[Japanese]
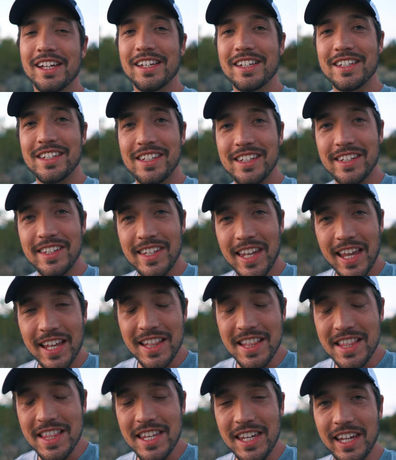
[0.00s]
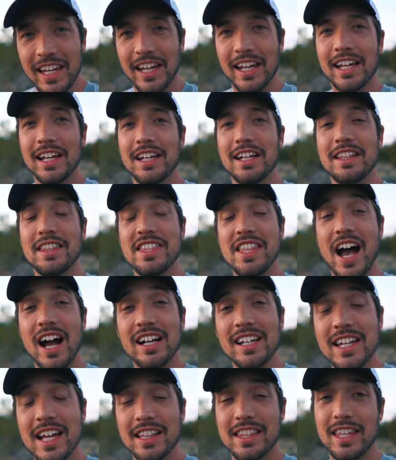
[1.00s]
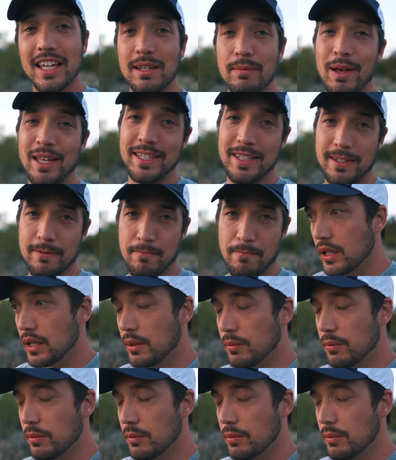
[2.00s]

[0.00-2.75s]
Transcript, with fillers: 自然になくなってきます。